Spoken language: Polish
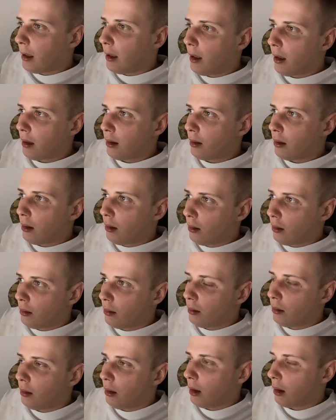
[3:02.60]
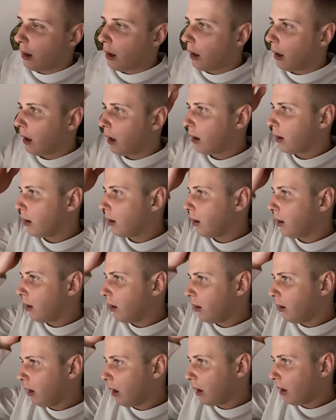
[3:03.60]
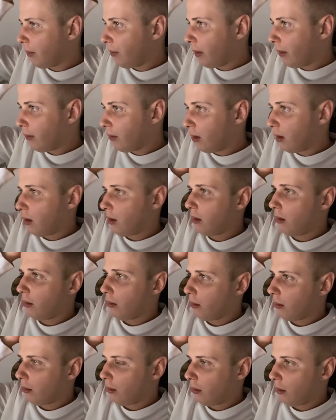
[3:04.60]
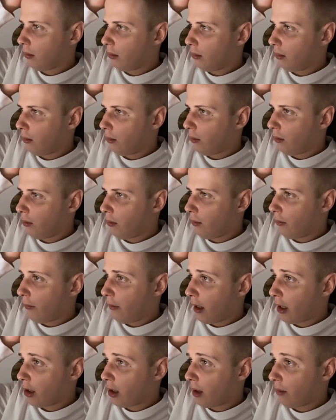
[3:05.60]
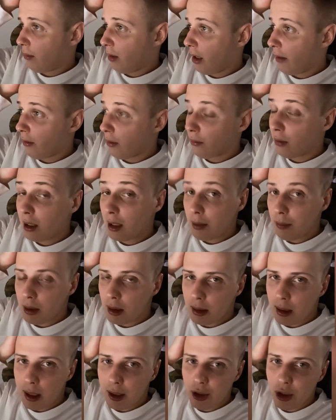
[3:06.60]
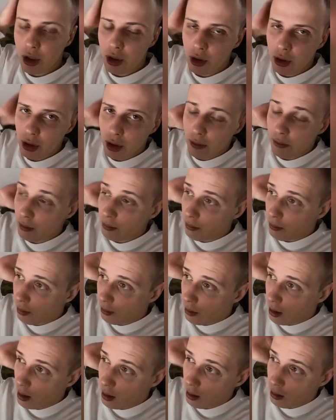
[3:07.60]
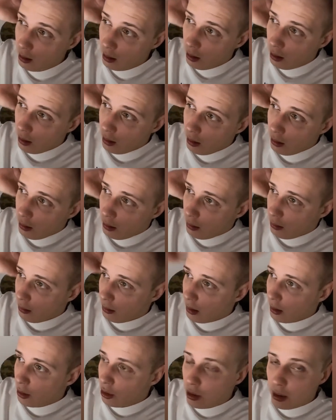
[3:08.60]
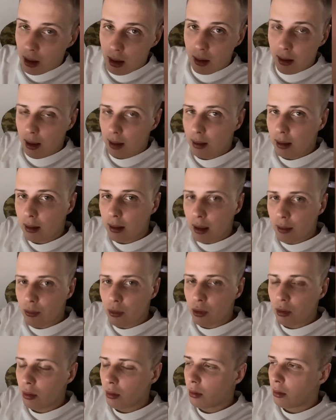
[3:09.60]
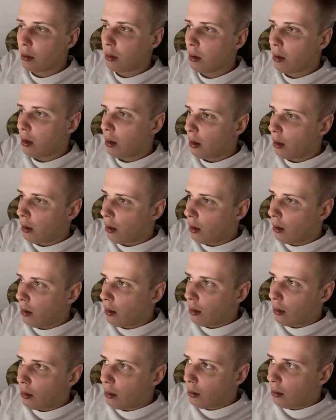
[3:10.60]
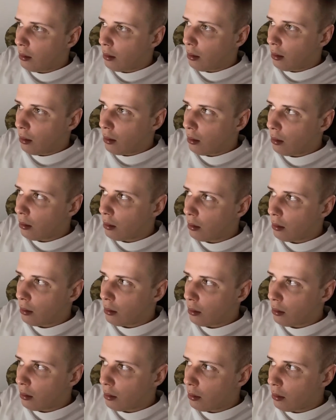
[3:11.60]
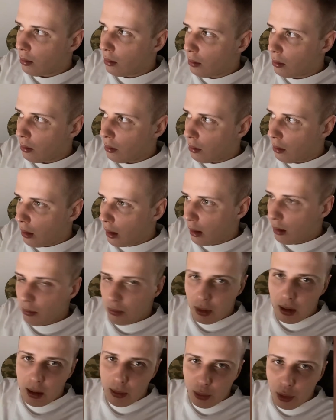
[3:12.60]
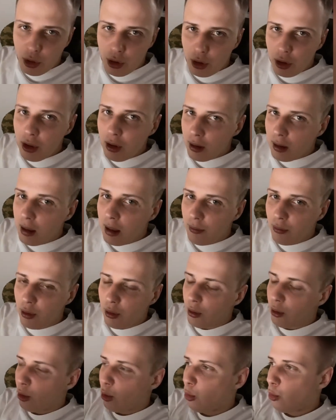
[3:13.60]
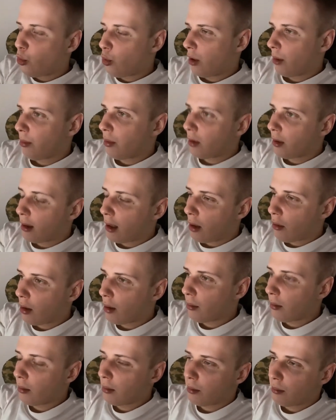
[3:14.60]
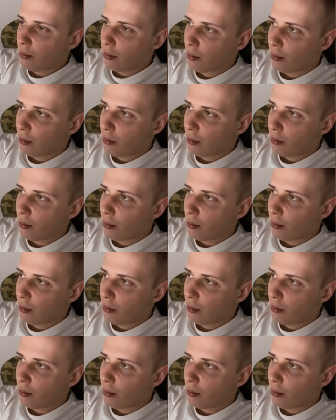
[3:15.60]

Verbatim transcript: jak jest. Jest jak jest. Ja na pewno uważam, nie wiem w jakim stejcie życiowym była e, te 4 lata temu. E, bo ja ją dosyć niedawno ogólnie poznałem.